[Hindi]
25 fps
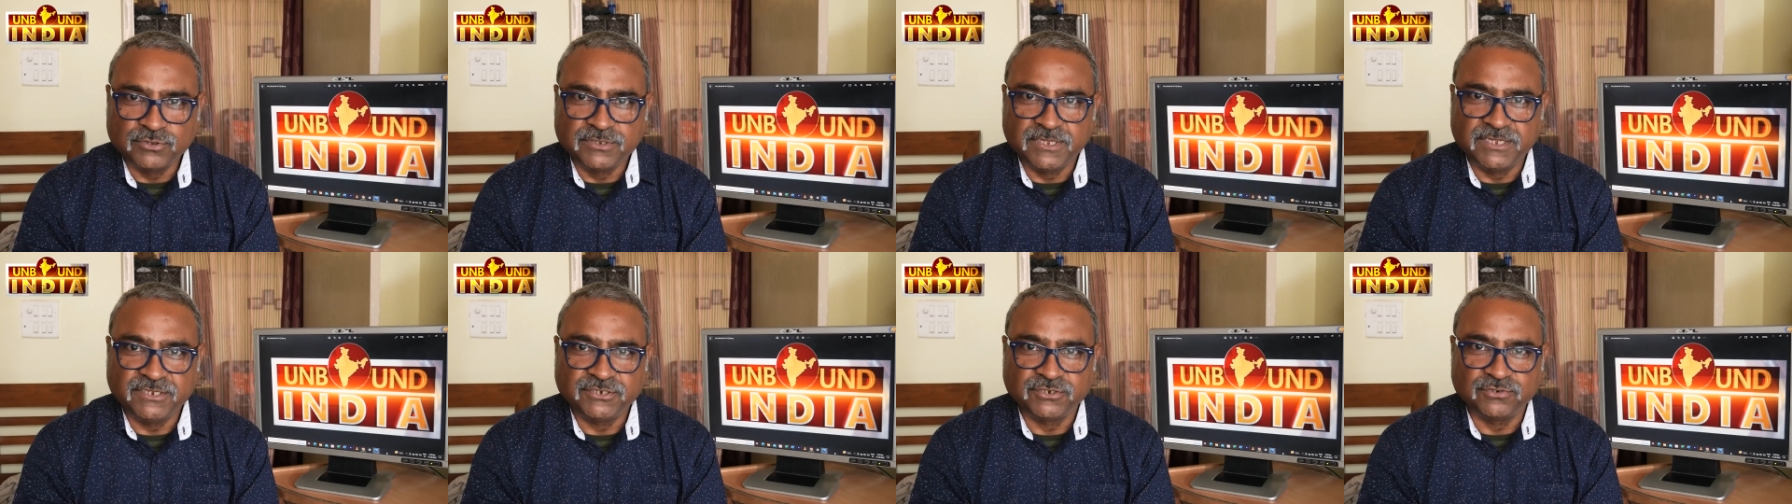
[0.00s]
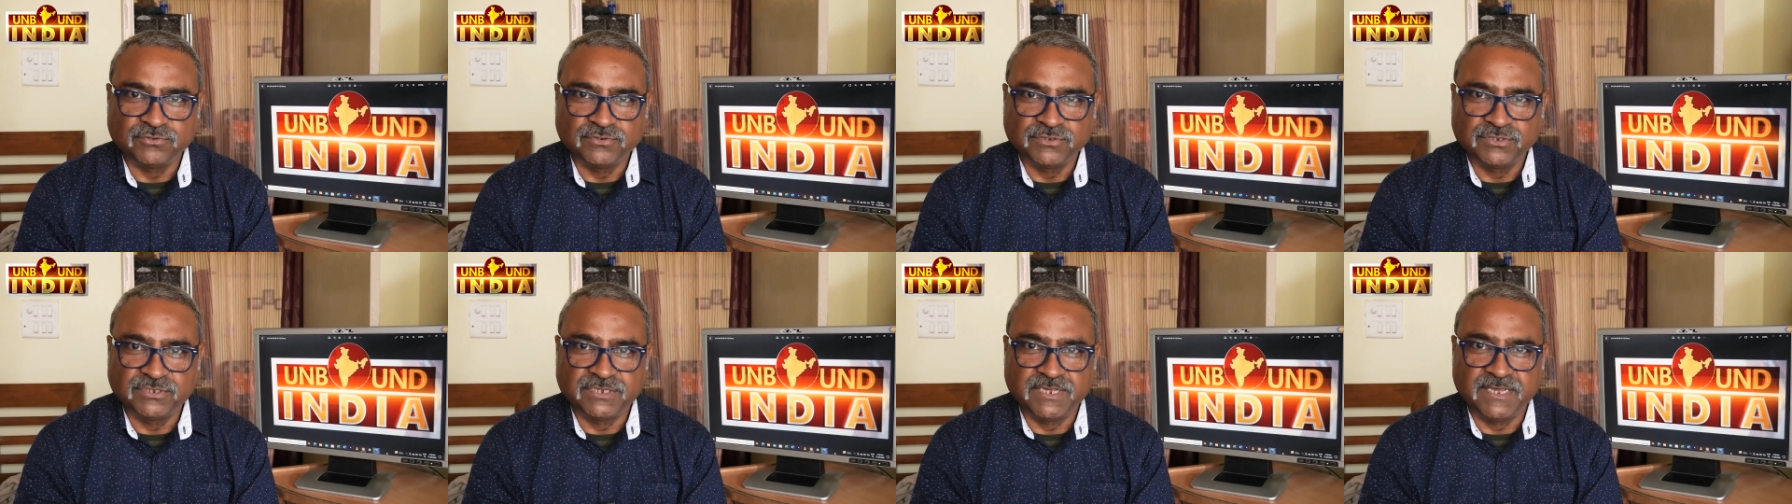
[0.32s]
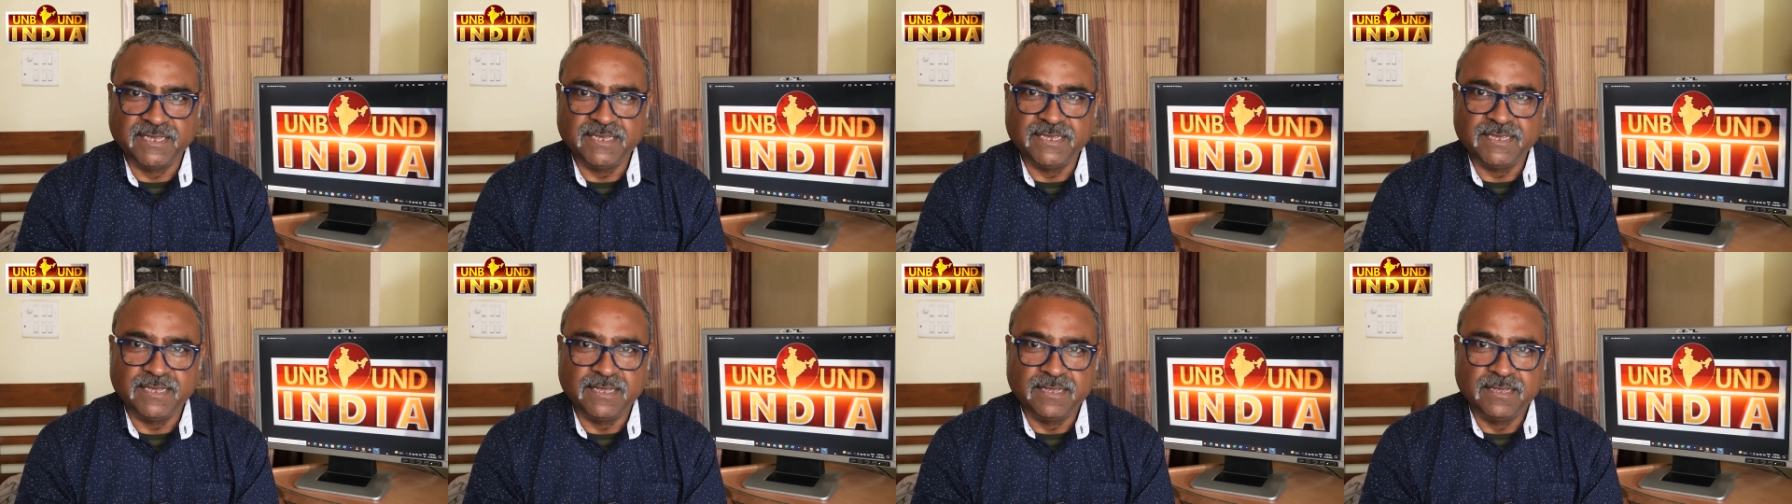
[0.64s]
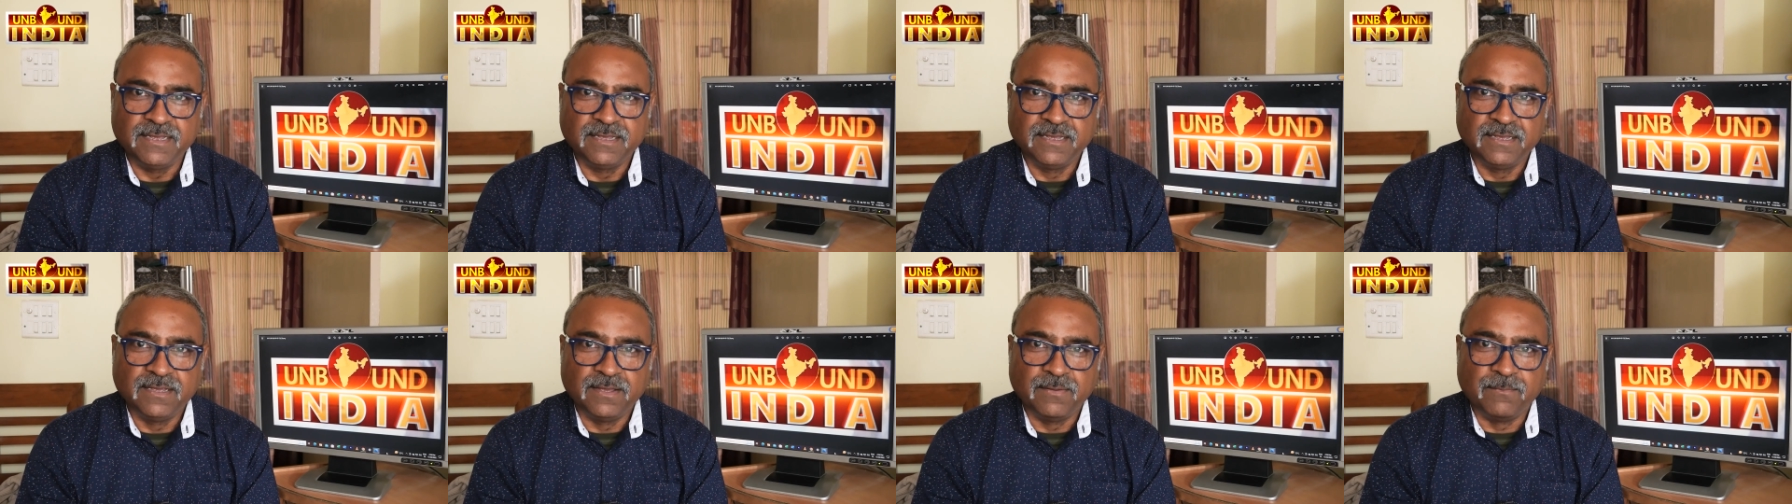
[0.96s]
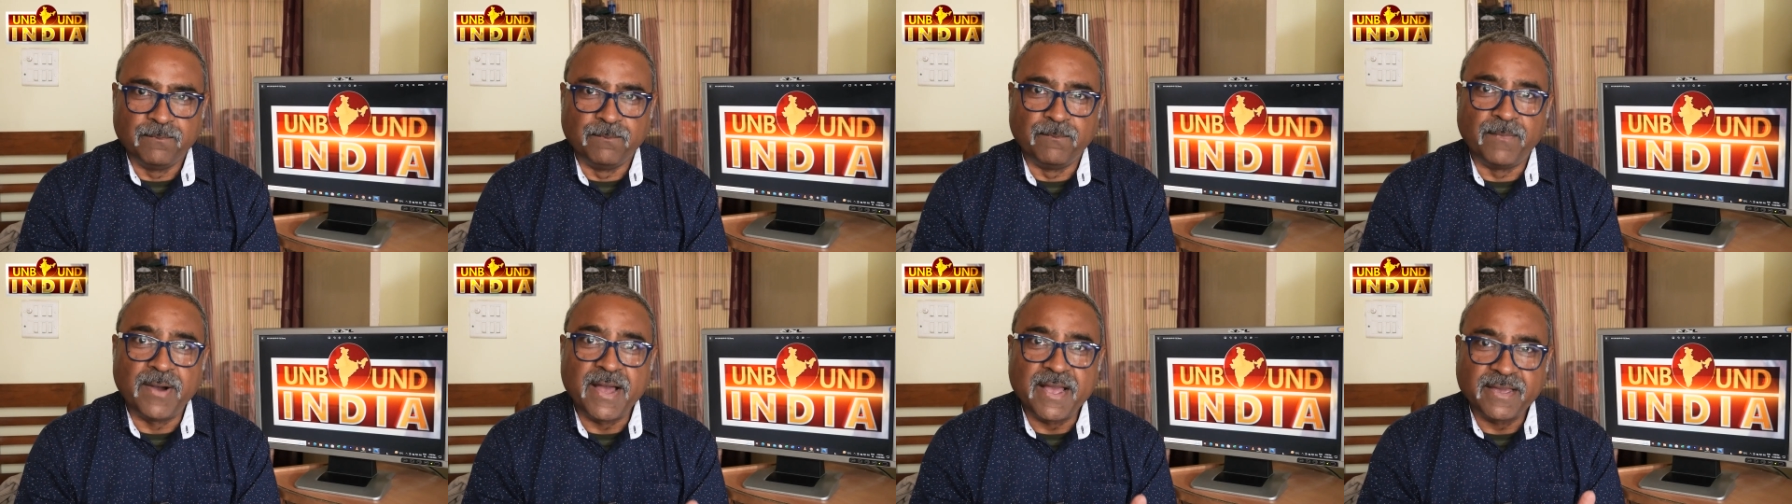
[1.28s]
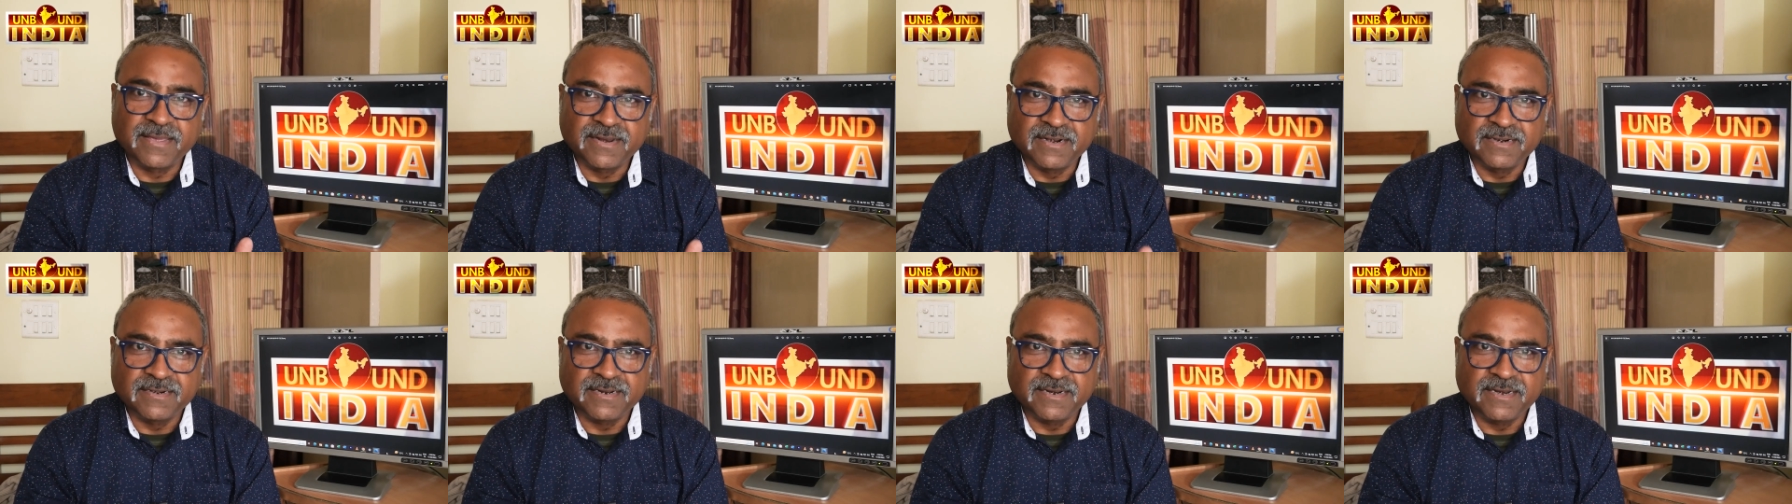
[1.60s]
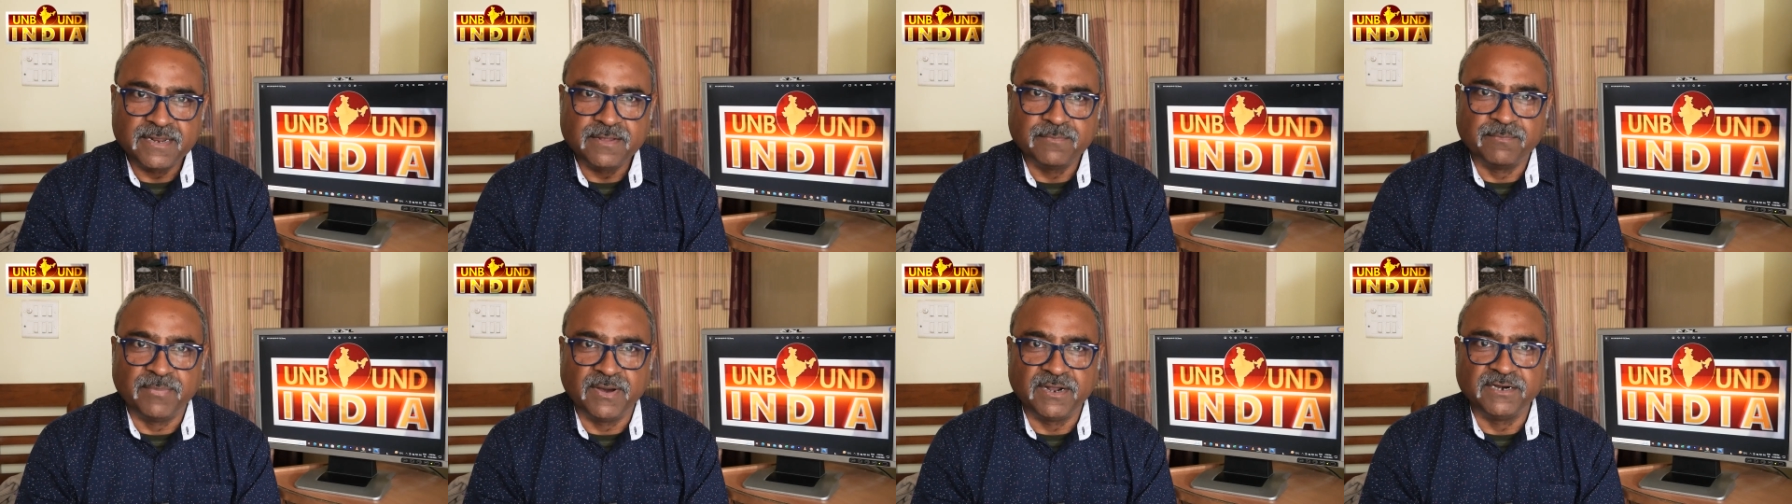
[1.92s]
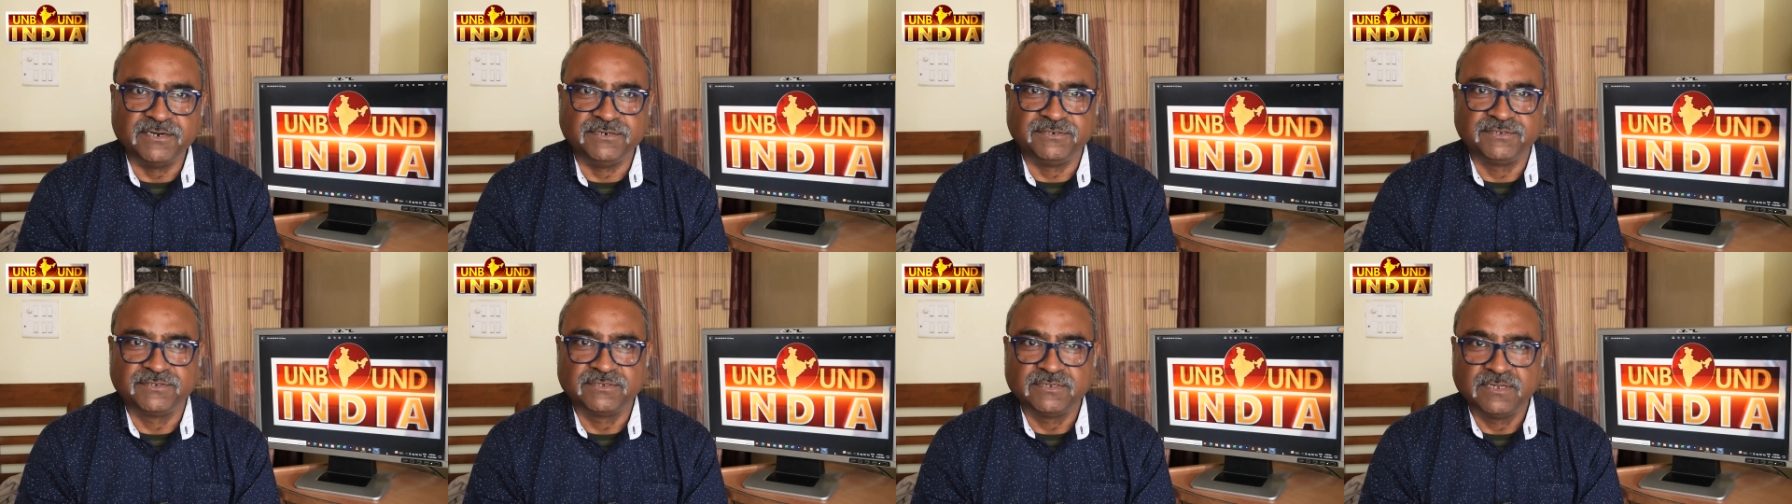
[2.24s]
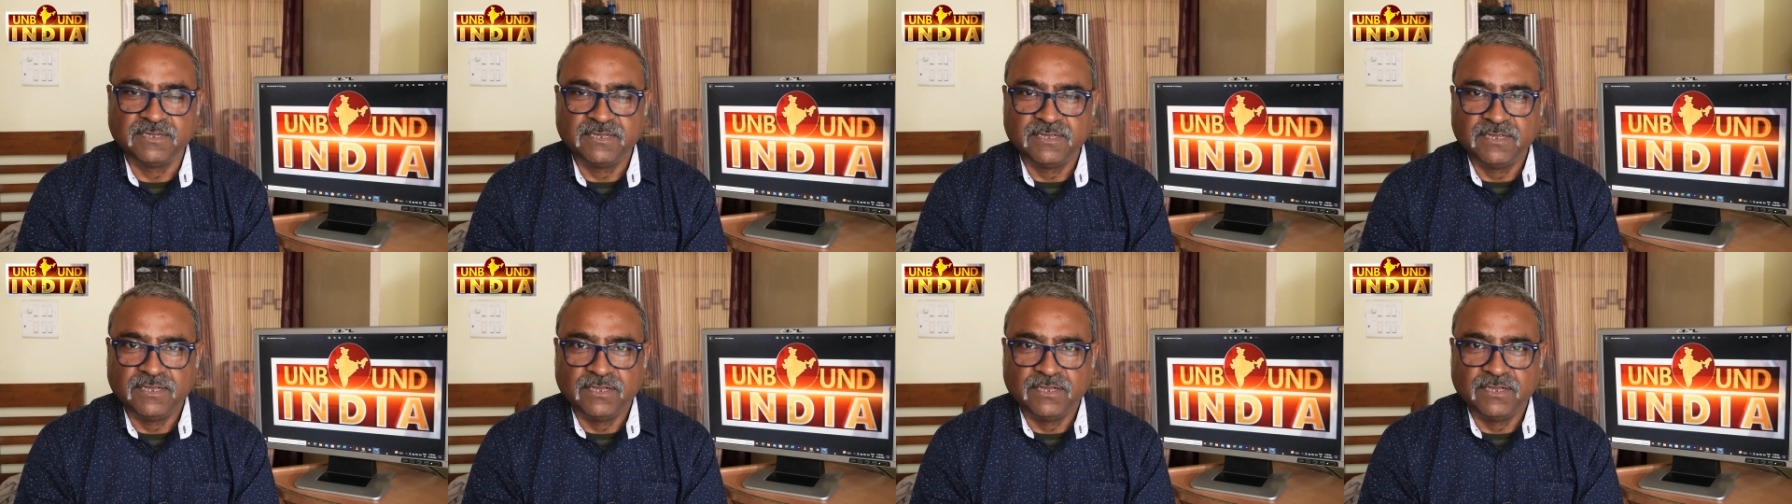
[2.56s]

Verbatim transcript: देशों से माइग्रेटरी बर्ड्स